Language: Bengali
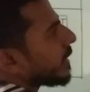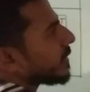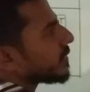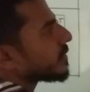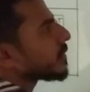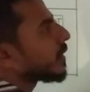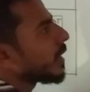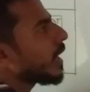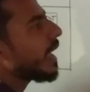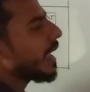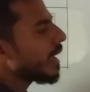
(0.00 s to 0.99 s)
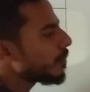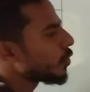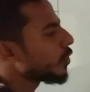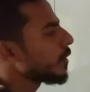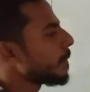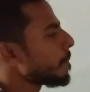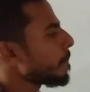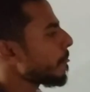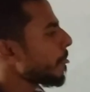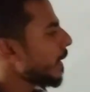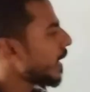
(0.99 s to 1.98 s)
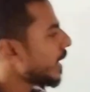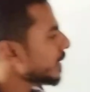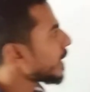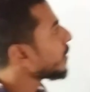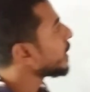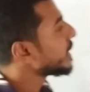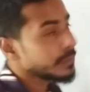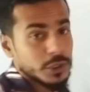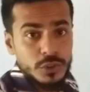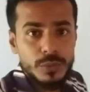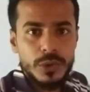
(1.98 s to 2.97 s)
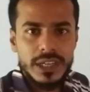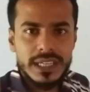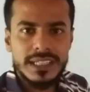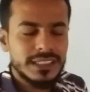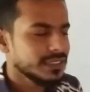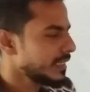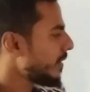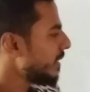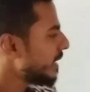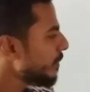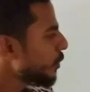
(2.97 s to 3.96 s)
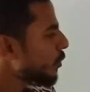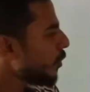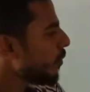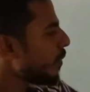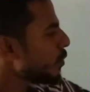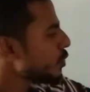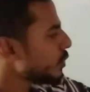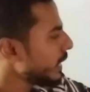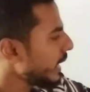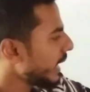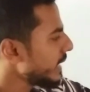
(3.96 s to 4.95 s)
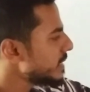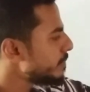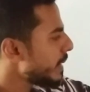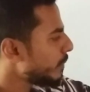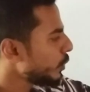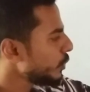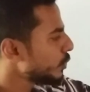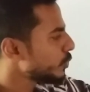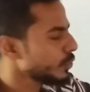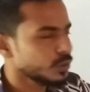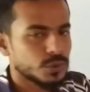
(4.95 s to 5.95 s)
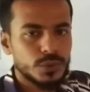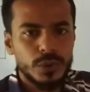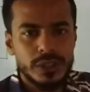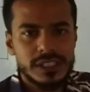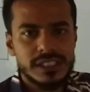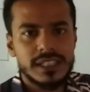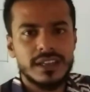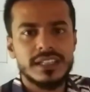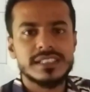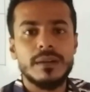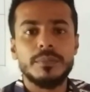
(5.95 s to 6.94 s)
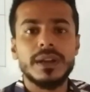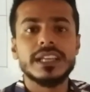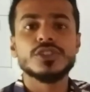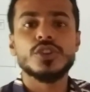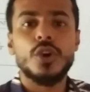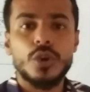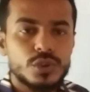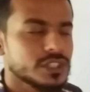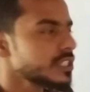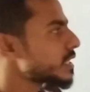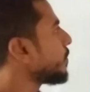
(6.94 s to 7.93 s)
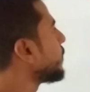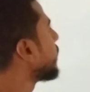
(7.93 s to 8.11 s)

ক্রেডিট এবং তাহলে ডেবিট করব কাকে তাহলে ডেবিট করব অবশ্যই এই যে ব্যবহৃত যতটুকু হয়েছে তাহলে সাপ্লাই খরচ হিসাব